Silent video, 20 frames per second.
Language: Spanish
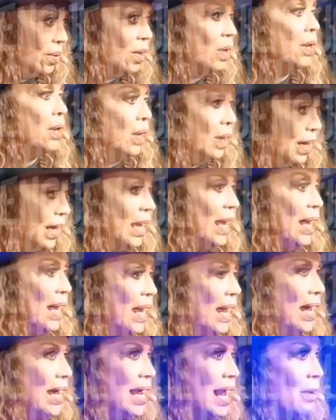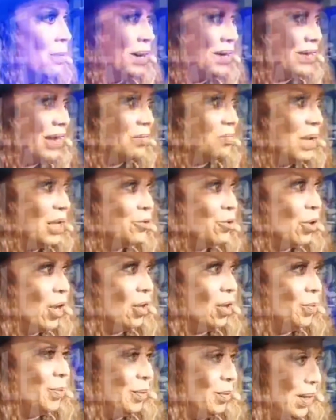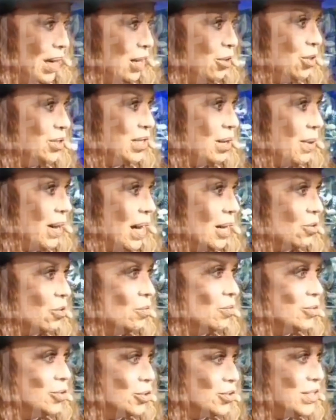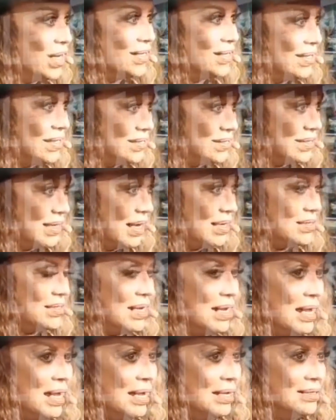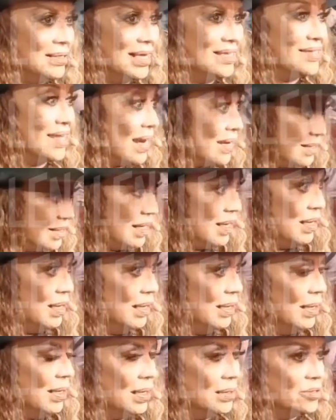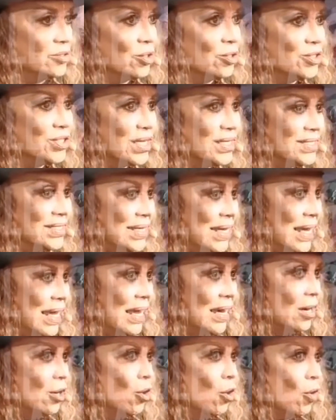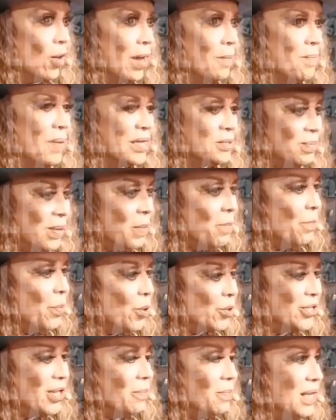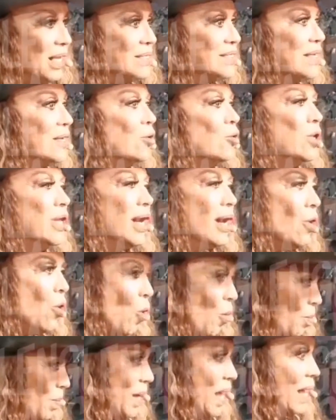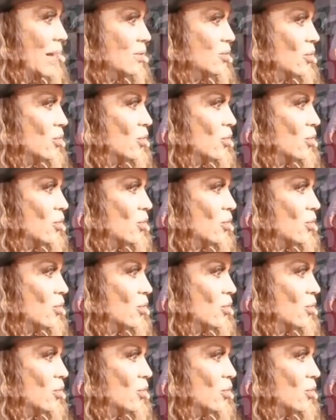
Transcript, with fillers: Tremenda. La verdad me ha tocado el privilegio de trabajar con muchos artistas detrás de. Entonces, lo que más me importa a mí es que no quieran copiar.